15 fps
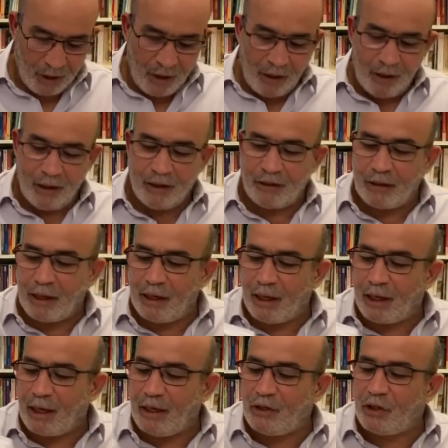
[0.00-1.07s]
يطلع
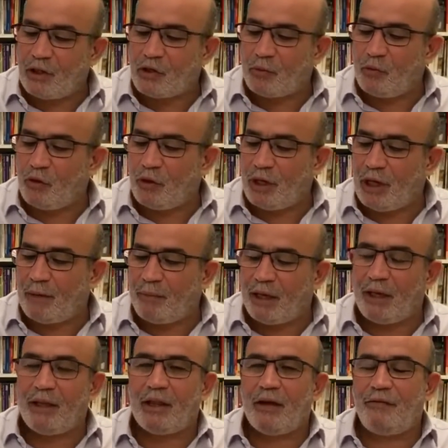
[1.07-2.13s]
رئيس الجمهوريه
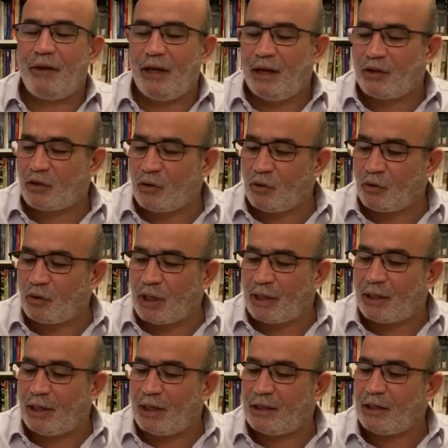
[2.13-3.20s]
بالاضافه الى السلطات
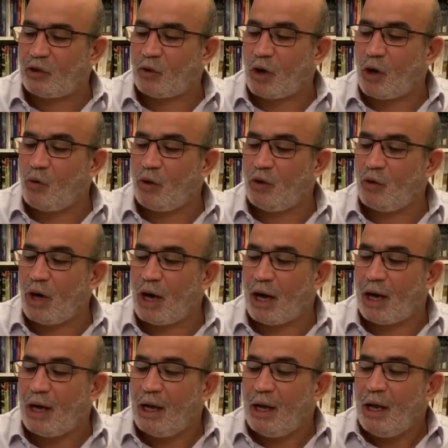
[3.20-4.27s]
التي
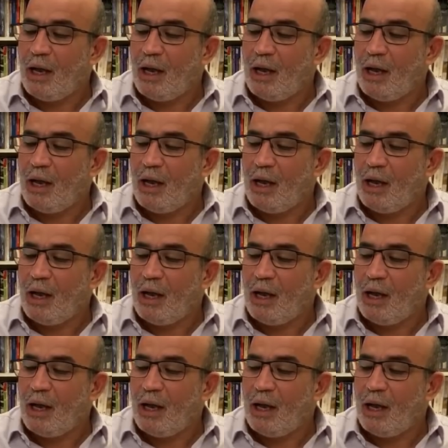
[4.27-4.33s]
تخولها